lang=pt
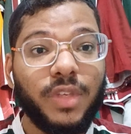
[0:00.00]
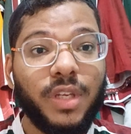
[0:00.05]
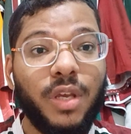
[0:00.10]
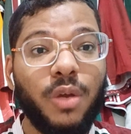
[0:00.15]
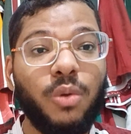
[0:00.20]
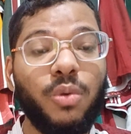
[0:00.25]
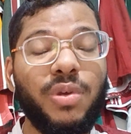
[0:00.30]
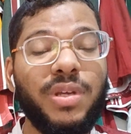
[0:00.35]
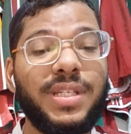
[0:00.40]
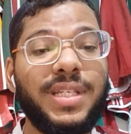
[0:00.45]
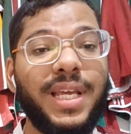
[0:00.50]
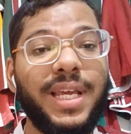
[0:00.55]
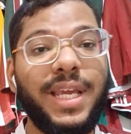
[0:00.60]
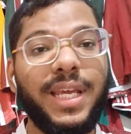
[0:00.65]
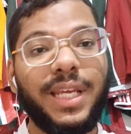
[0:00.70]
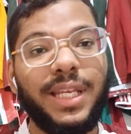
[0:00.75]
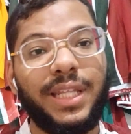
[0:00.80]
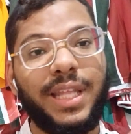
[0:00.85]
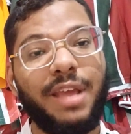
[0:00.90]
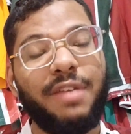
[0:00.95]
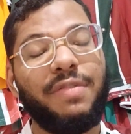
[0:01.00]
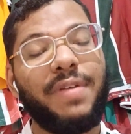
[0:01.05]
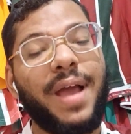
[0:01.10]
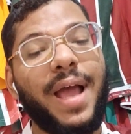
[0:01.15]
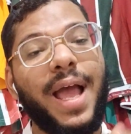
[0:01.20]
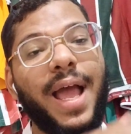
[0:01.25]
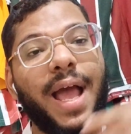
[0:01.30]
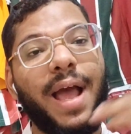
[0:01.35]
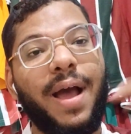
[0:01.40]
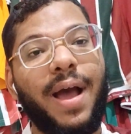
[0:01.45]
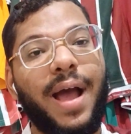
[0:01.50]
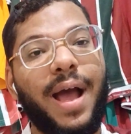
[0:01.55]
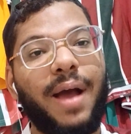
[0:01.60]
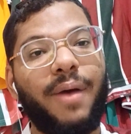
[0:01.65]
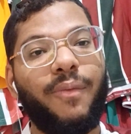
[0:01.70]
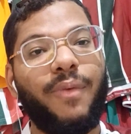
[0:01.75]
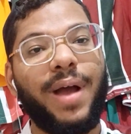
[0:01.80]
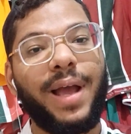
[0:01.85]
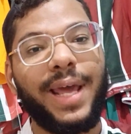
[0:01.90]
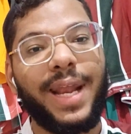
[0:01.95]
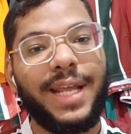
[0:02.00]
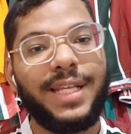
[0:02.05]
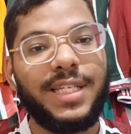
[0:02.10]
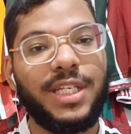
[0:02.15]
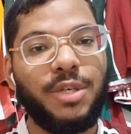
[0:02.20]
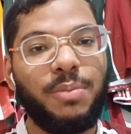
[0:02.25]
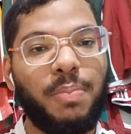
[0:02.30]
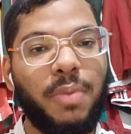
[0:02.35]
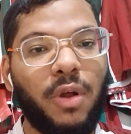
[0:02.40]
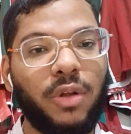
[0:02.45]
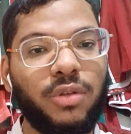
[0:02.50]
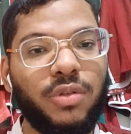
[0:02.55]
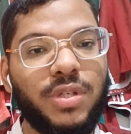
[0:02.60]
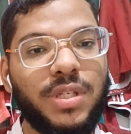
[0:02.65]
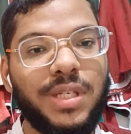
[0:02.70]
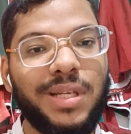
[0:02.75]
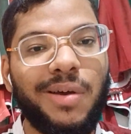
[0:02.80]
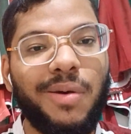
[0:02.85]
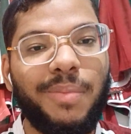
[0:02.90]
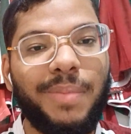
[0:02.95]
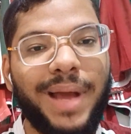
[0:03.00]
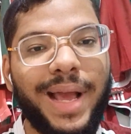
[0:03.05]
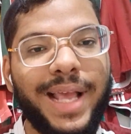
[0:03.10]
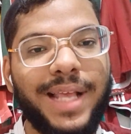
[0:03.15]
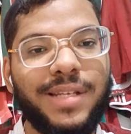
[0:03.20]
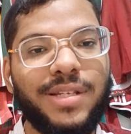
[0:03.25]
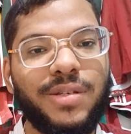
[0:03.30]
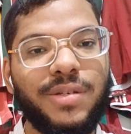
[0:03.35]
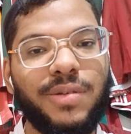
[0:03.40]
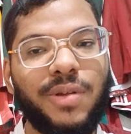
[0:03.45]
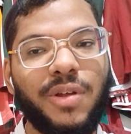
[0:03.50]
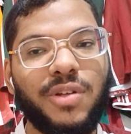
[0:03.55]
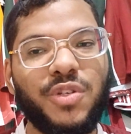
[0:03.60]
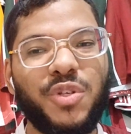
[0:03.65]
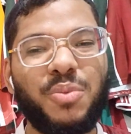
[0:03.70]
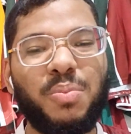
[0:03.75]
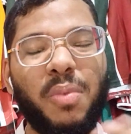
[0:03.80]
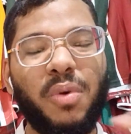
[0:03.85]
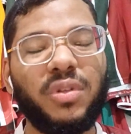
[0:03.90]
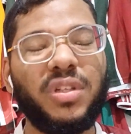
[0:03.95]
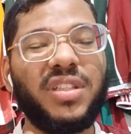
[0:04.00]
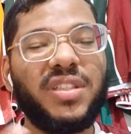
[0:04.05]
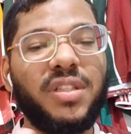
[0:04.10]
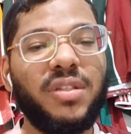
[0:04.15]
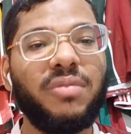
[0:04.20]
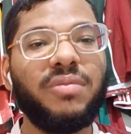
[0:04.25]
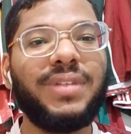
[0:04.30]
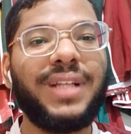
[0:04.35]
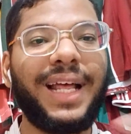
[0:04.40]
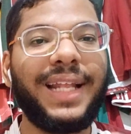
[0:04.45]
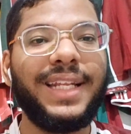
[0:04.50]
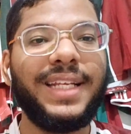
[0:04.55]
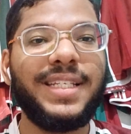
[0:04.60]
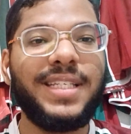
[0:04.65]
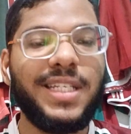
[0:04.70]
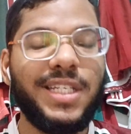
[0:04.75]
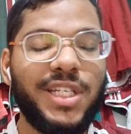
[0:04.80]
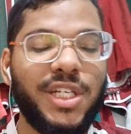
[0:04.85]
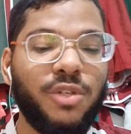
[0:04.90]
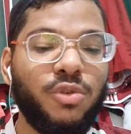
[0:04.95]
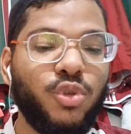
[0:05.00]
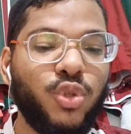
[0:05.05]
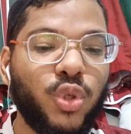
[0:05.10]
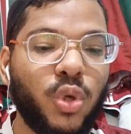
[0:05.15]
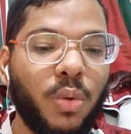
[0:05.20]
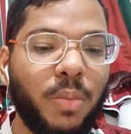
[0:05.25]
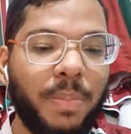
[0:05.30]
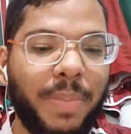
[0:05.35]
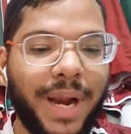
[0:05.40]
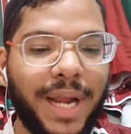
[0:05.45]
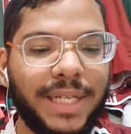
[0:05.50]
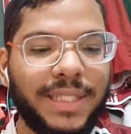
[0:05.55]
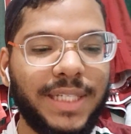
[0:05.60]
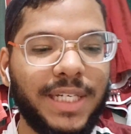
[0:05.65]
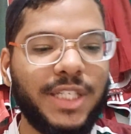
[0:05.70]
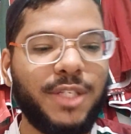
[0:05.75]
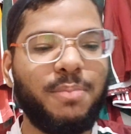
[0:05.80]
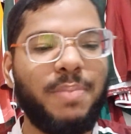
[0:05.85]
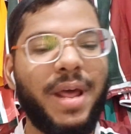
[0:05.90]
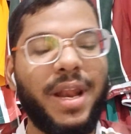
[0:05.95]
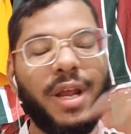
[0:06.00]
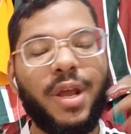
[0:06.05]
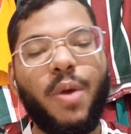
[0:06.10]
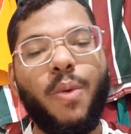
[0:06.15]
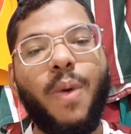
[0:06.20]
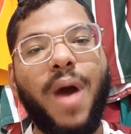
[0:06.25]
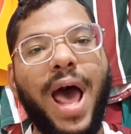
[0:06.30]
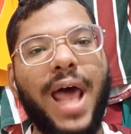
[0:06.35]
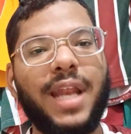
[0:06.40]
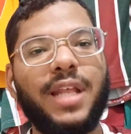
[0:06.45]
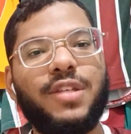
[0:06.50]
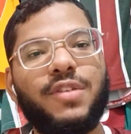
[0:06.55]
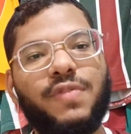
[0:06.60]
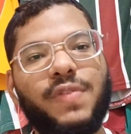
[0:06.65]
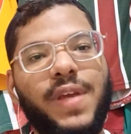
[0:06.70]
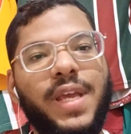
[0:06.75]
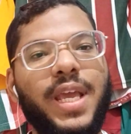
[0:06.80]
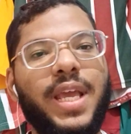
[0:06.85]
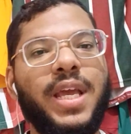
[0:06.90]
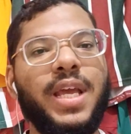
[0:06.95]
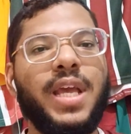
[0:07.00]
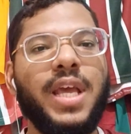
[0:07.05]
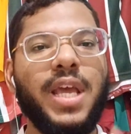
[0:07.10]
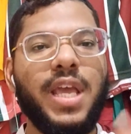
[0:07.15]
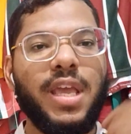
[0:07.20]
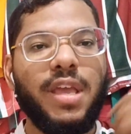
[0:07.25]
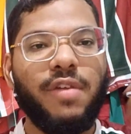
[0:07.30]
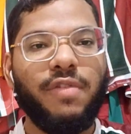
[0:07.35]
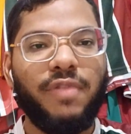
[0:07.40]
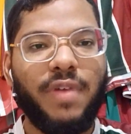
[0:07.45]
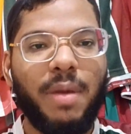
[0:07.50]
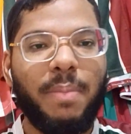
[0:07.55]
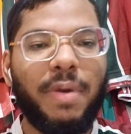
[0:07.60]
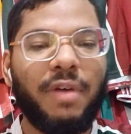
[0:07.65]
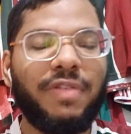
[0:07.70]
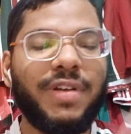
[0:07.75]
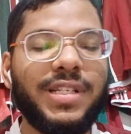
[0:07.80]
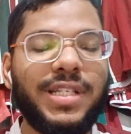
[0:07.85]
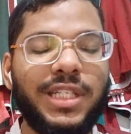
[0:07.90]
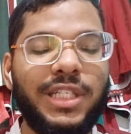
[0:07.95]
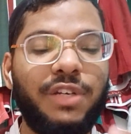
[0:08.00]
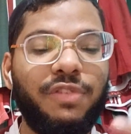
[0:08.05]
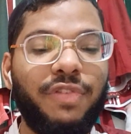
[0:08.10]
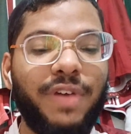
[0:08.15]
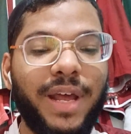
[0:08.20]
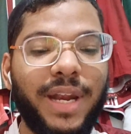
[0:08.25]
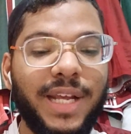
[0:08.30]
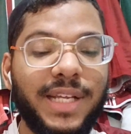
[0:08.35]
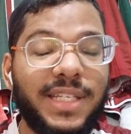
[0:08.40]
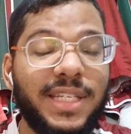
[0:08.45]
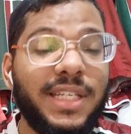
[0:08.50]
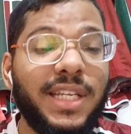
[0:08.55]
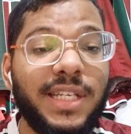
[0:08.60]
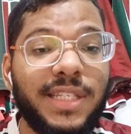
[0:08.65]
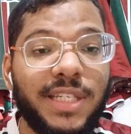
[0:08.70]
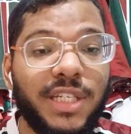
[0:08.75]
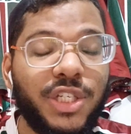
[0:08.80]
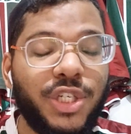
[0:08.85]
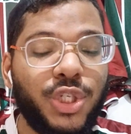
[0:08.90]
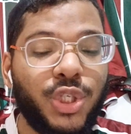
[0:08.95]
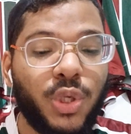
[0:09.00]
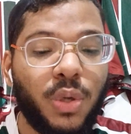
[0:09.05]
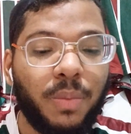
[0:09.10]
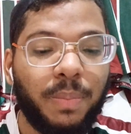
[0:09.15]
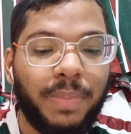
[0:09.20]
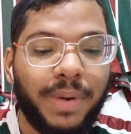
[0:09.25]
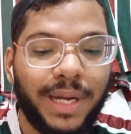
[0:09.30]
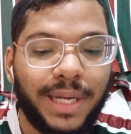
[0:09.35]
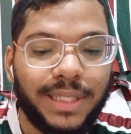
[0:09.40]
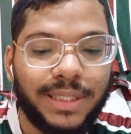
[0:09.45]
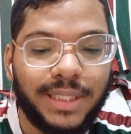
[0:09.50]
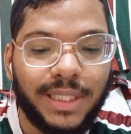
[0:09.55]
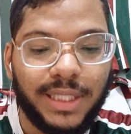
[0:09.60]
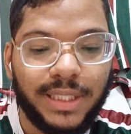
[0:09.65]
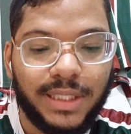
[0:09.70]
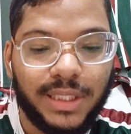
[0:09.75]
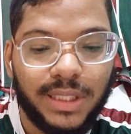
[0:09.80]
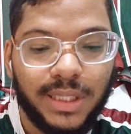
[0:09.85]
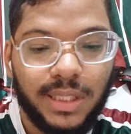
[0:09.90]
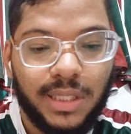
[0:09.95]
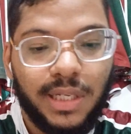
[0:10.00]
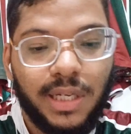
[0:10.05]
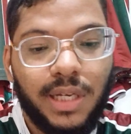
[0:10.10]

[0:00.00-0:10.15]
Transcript: E o Luiz Henrique teve a, a, uma crescente produção, mas nossos pontos não tá decidindo o jogo para a gente. Espero que o Aras venha e venha para fazer diferença e decidir o jogo para a gente.